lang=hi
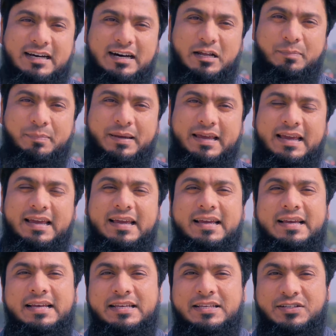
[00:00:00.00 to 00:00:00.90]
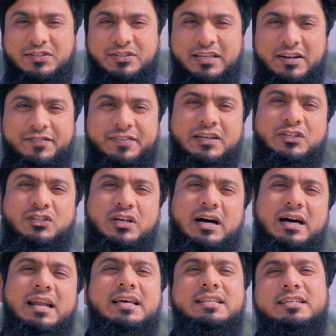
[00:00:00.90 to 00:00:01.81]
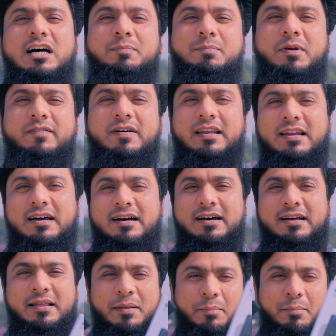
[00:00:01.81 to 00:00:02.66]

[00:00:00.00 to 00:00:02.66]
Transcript: चार पे है सिर्फ ये चार हज़ार पे वाला